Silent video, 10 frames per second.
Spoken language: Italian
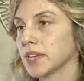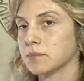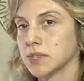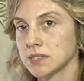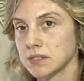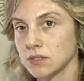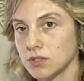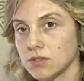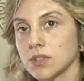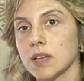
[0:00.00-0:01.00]

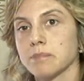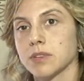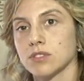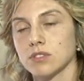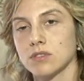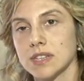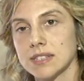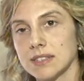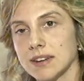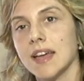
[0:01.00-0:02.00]
amministrazione che possono
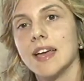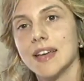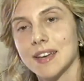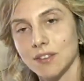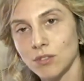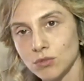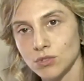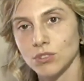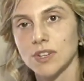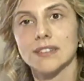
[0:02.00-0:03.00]
essere
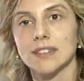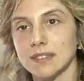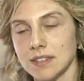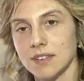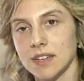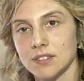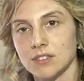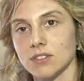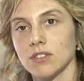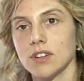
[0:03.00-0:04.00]
rivoluzionati
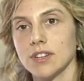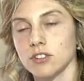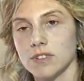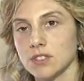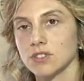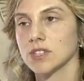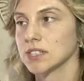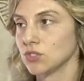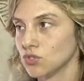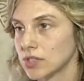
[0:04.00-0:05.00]
attraverso l'innovazione
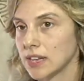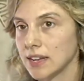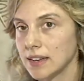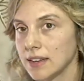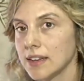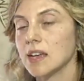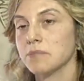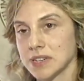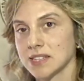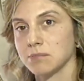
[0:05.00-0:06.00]
digitale
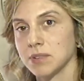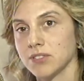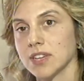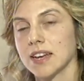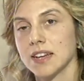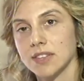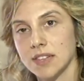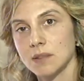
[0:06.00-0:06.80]
per semplificare la vita alle